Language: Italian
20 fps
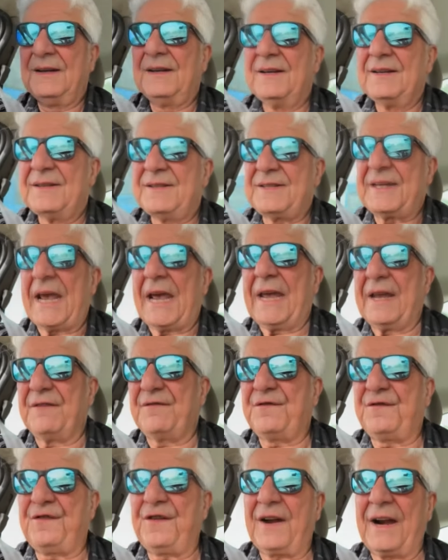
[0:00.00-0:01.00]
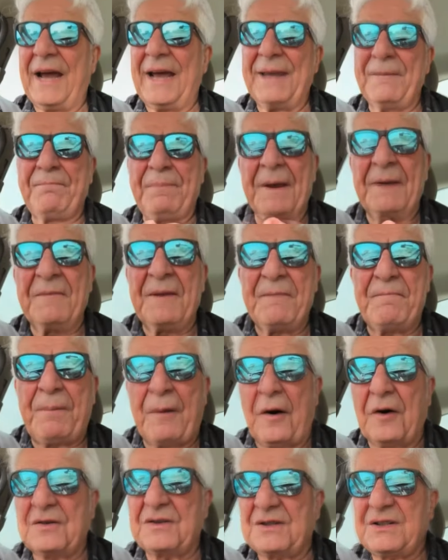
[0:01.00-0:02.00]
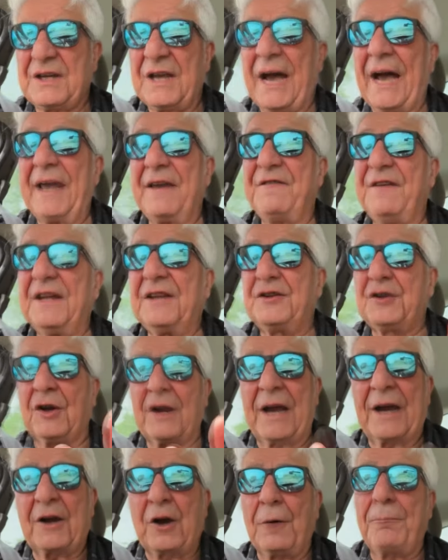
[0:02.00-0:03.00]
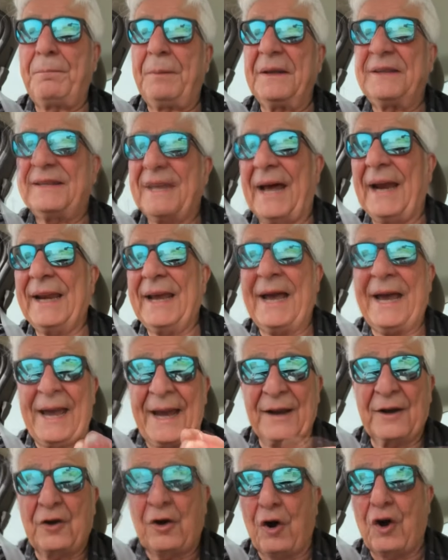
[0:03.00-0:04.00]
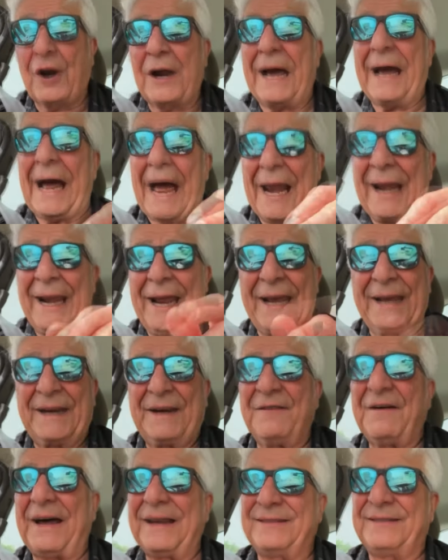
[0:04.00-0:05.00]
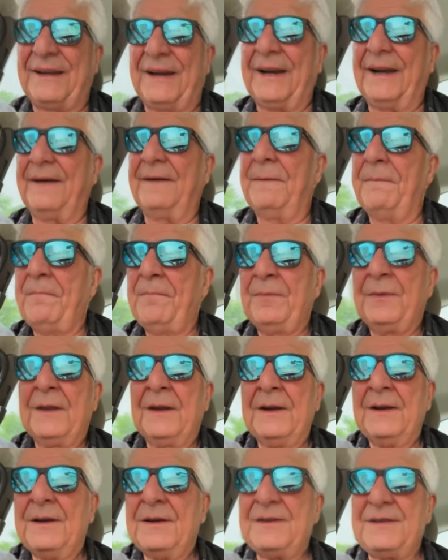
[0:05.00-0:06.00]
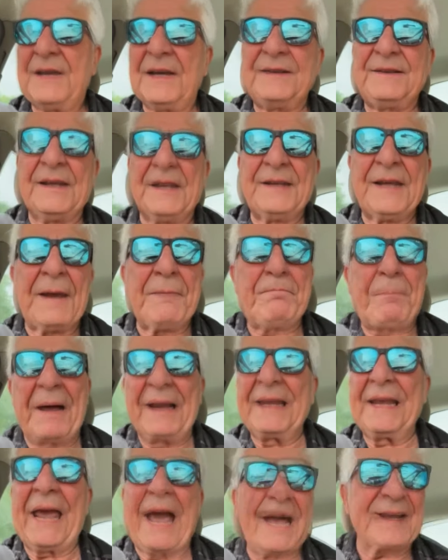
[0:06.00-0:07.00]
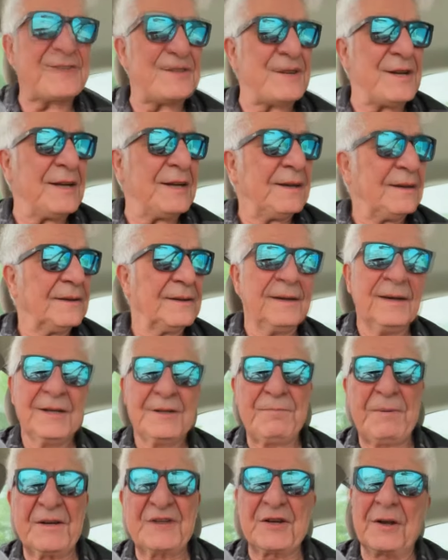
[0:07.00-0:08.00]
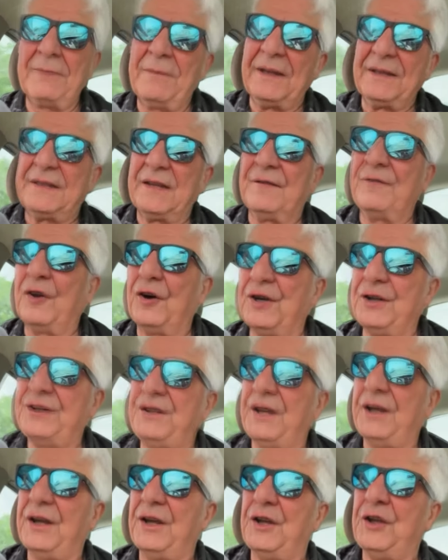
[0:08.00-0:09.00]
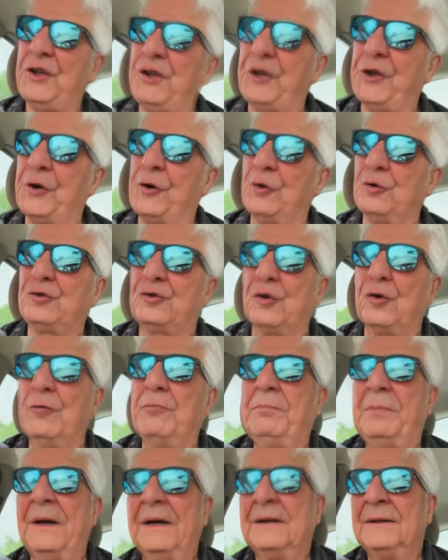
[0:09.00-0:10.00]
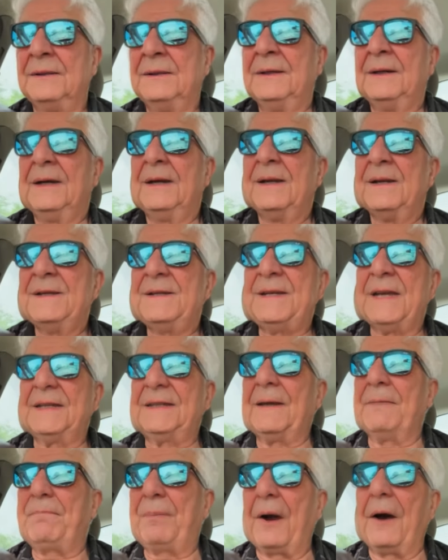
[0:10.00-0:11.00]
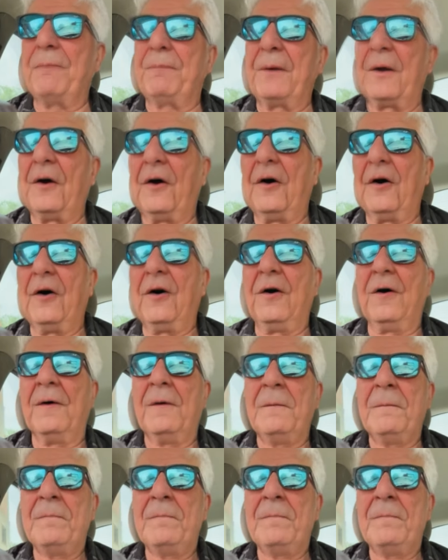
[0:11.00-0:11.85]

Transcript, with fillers: Sei fra i primi posti, hai vinto la Coppa Italia e ancora allegri vattene. Siete dei pagliacci, specialmente voi di YouTube siete proprio,